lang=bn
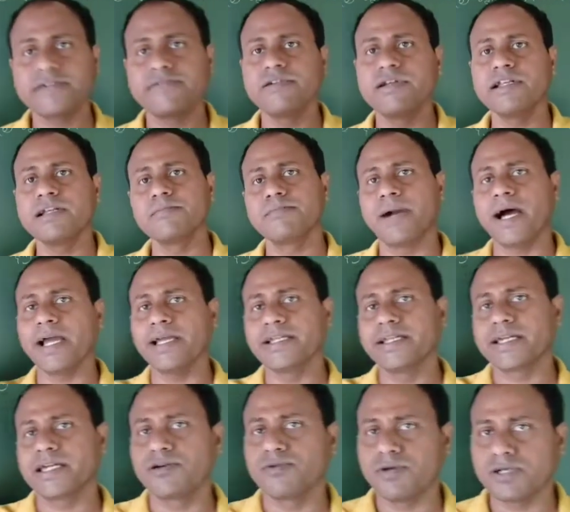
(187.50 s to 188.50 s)
ফিল্ডের বাইরে
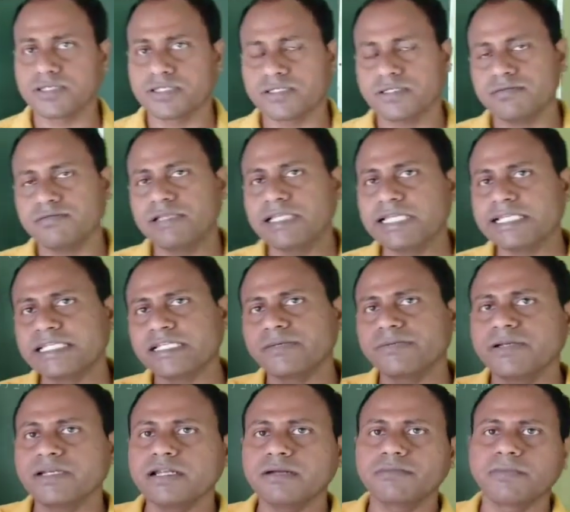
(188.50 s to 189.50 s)
কেউ আছে ইলেকট্রিক
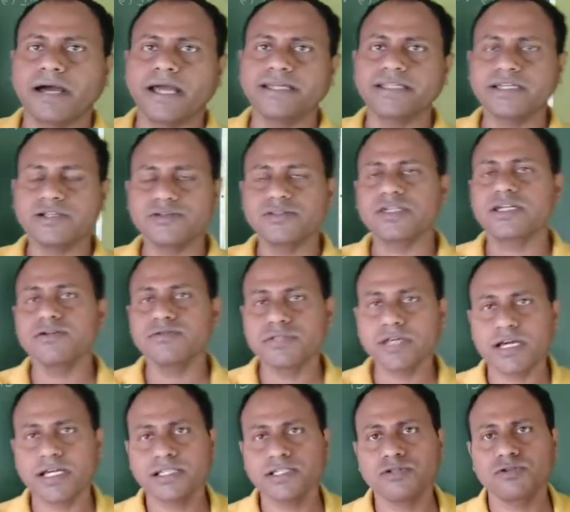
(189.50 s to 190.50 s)
ফিল্ডের বাইরে যদি কেউ
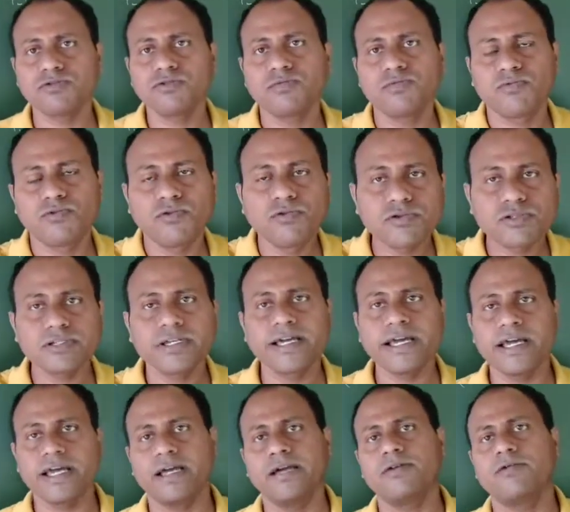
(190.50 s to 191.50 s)
থাকে সে তো কোনো ফোর্সে
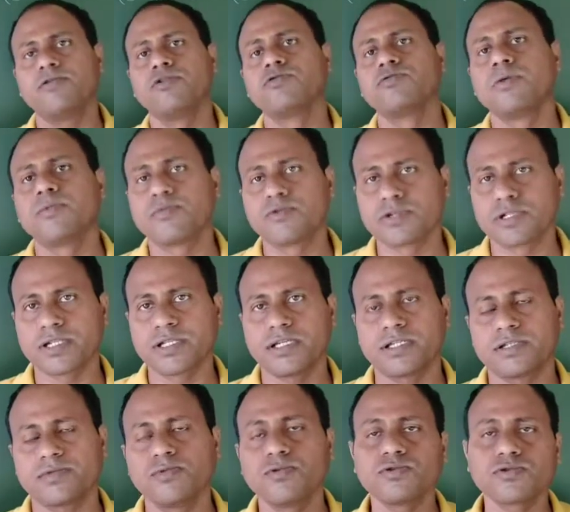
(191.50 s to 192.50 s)
অনুভব করছে না
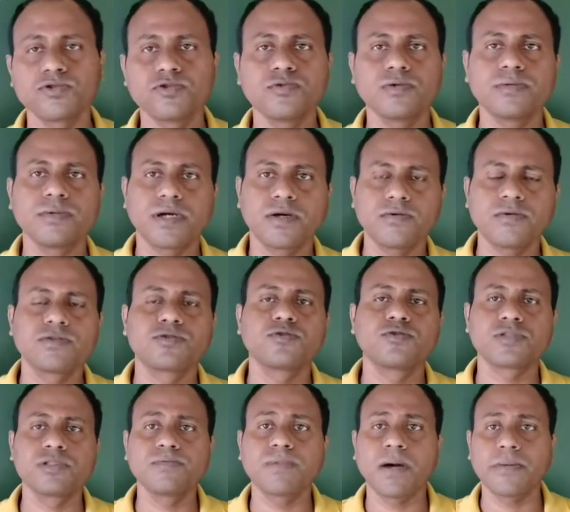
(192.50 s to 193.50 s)
ফোর্স অনুভব না করলে
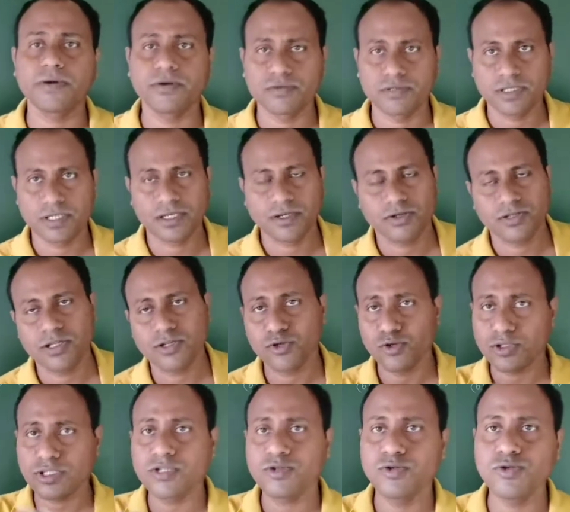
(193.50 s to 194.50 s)
শক্তি পাবে কোথেকে অর্থাৎ
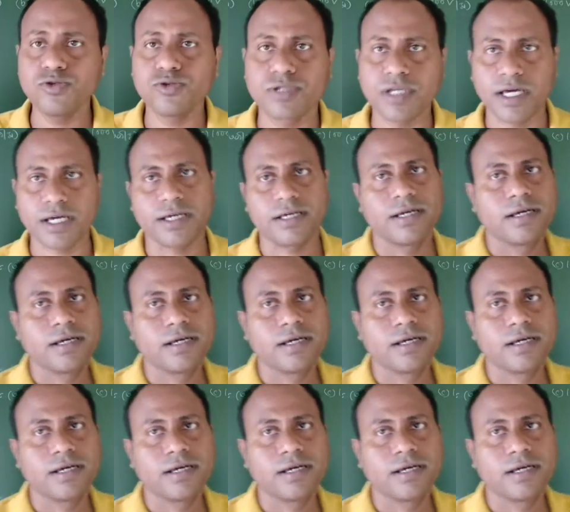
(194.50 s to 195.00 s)
শক্তি শূন্য থাকে